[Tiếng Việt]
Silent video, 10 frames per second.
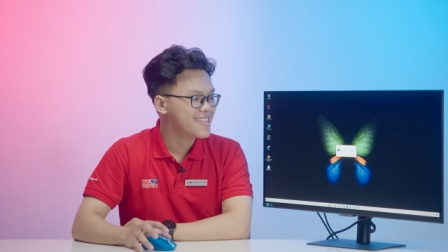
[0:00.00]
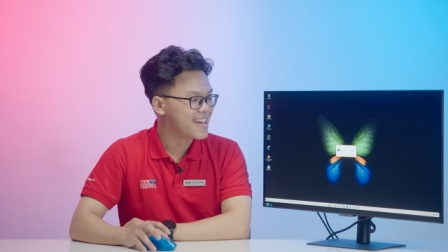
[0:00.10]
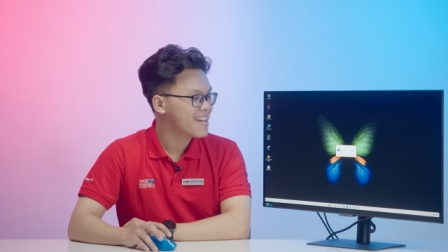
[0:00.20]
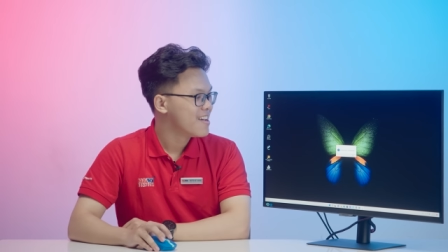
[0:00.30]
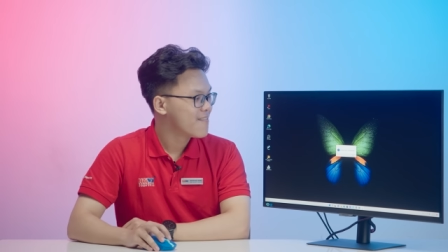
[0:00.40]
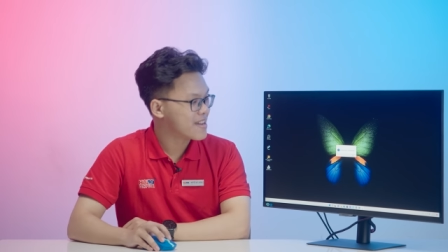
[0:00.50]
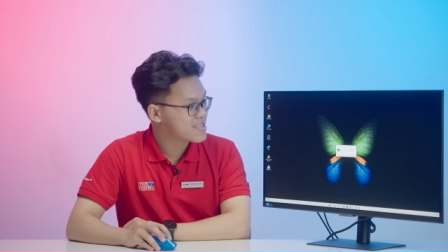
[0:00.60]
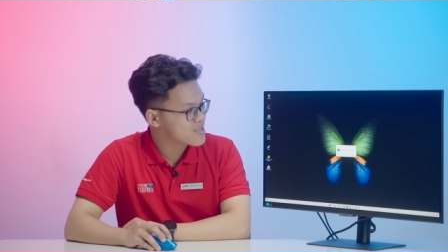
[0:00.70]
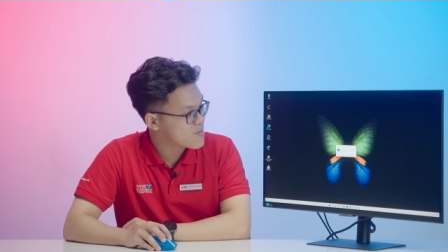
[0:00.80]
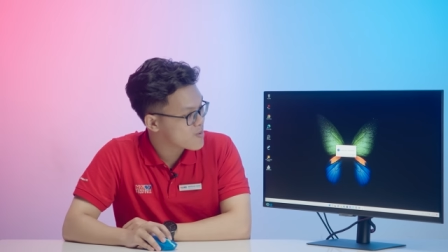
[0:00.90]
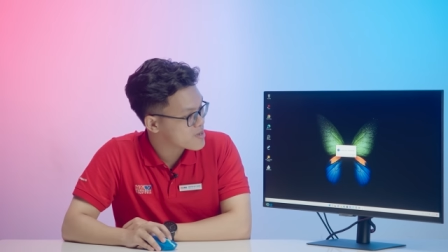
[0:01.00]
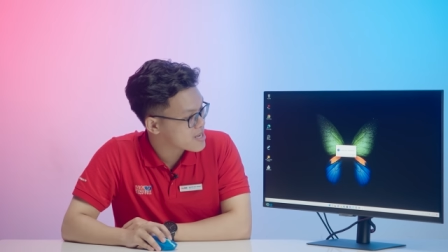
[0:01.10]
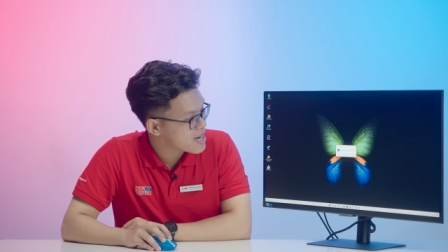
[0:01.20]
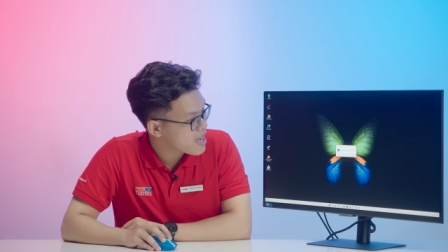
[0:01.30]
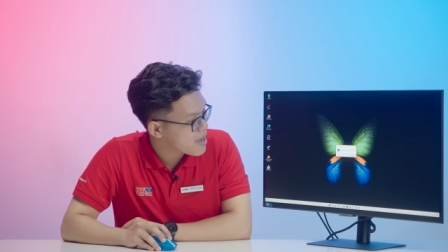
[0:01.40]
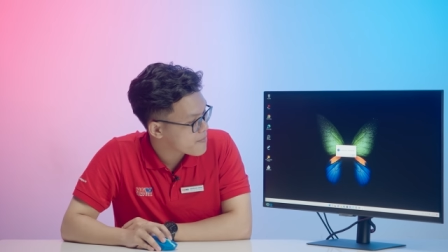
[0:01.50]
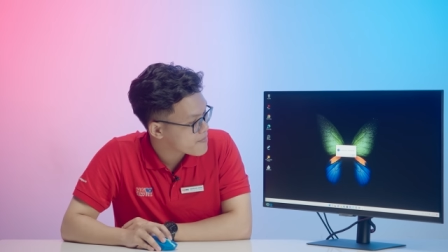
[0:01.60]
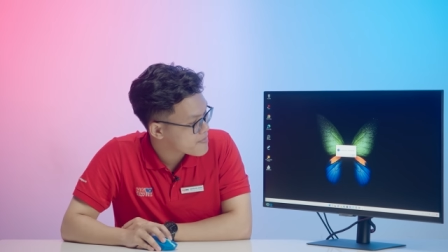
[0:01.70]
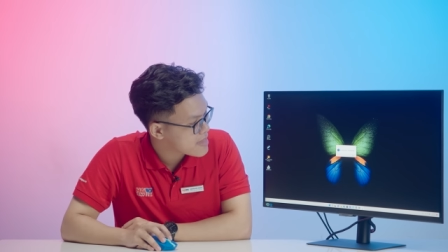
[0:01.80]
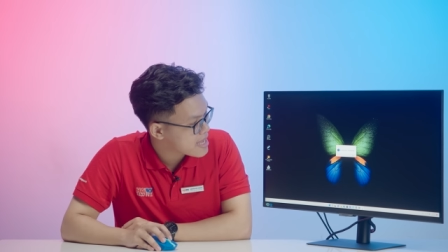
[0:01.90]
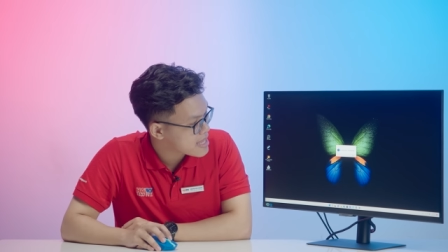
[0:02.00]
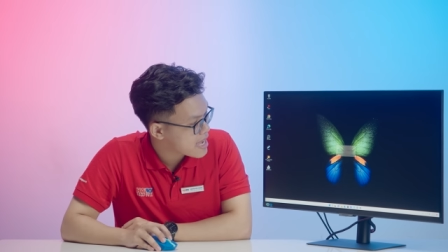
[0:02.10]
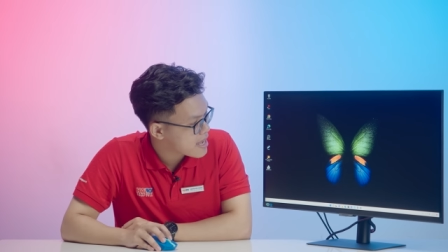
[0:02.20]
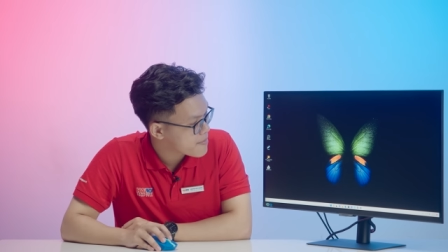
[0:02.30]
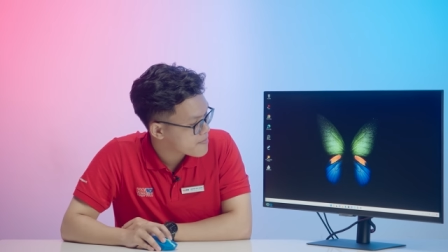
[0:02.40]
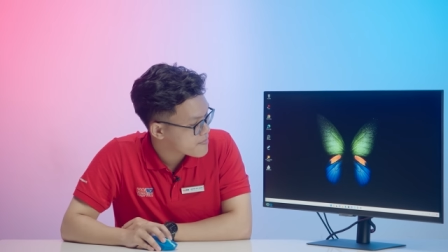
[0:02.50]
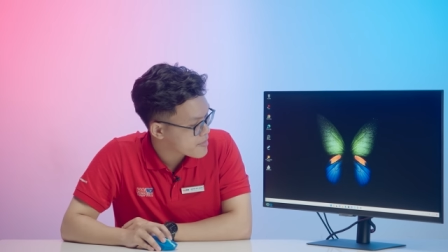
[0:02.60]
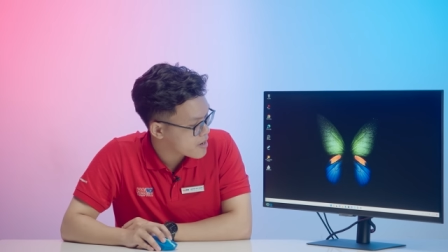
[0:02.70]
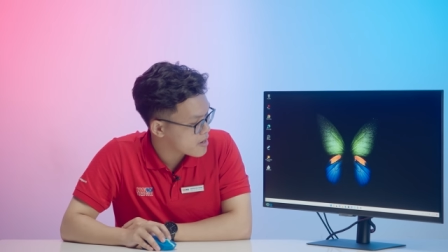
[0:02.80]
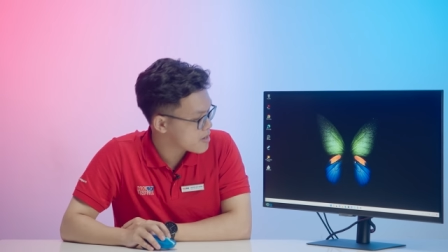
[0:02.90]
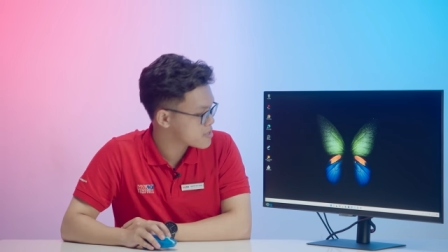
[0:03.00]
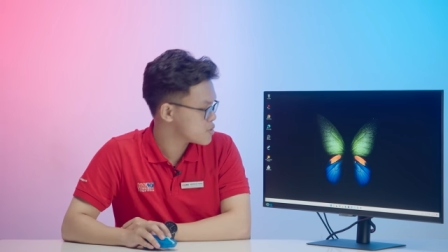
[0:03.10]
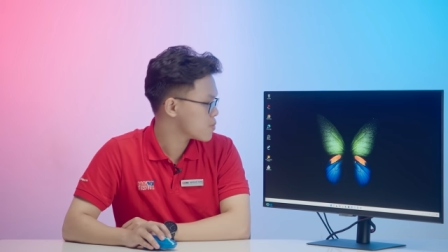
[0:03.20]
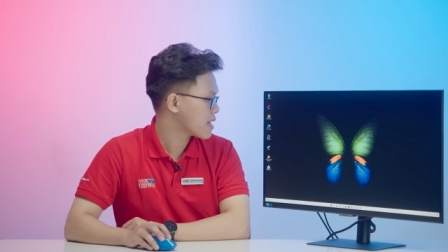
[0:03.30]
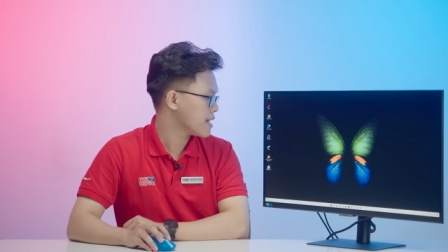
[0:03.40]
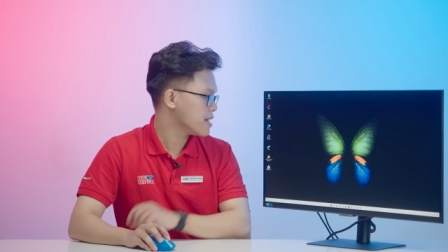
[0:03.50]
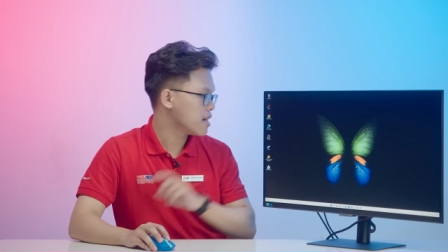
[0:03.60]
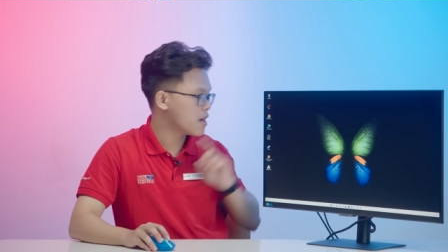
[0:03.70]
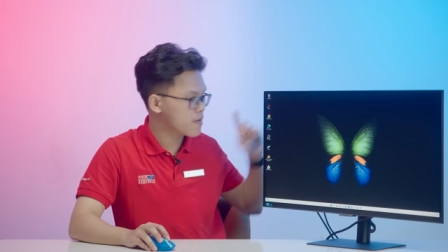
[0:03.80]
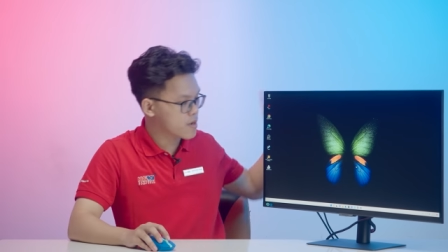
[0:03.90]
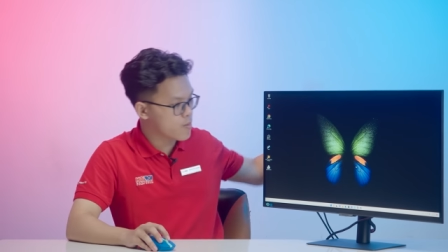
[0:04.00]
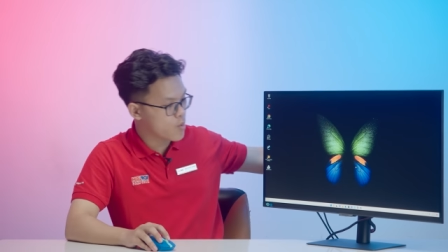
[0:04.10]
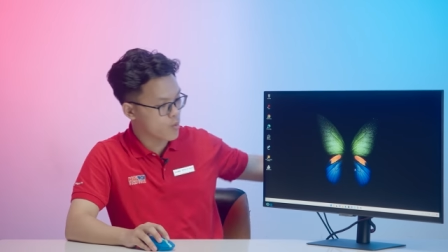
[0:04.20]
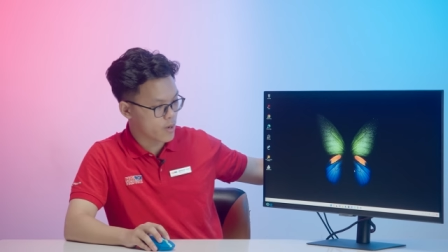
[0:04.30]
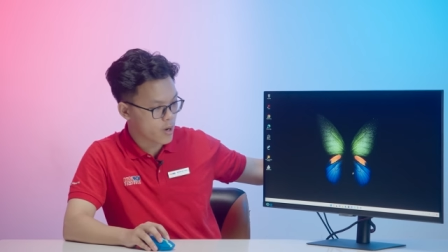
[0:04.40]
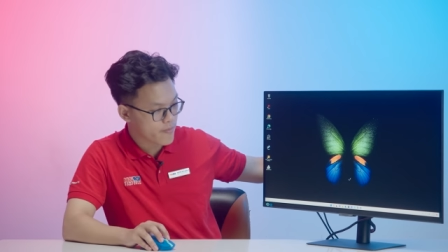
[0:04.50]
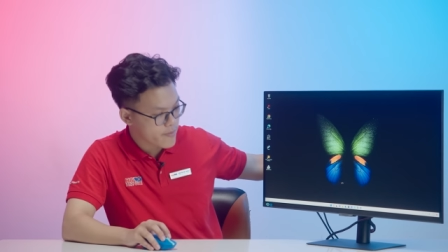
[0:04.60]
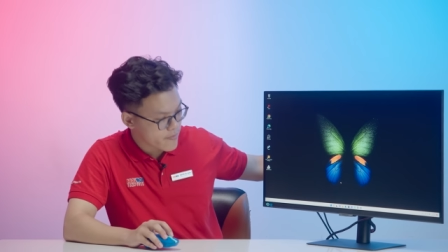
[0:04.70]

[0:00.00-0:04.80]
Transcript: Đấy, và sử dụng đó chính là data, uh, sử dụng cái công cụ của nó.